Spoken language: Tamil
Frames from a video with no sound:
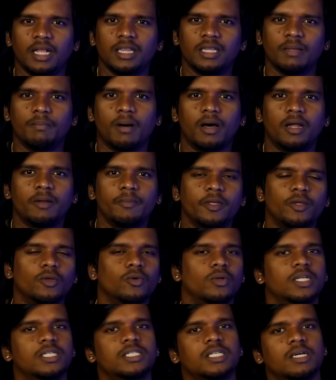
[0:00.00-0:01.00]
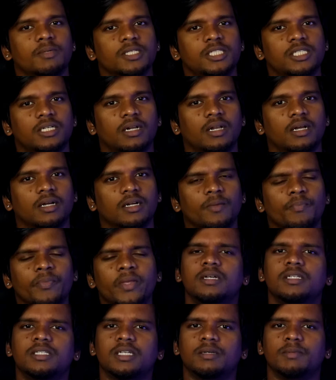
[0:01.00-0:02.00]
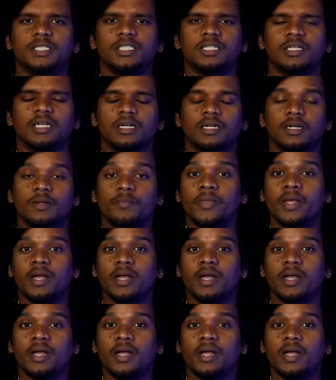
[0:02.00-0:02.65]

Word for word: அந்த பார்பிக்யூலாம் சமைச்சிடுறாங்க சமைச்சிடுறாங்க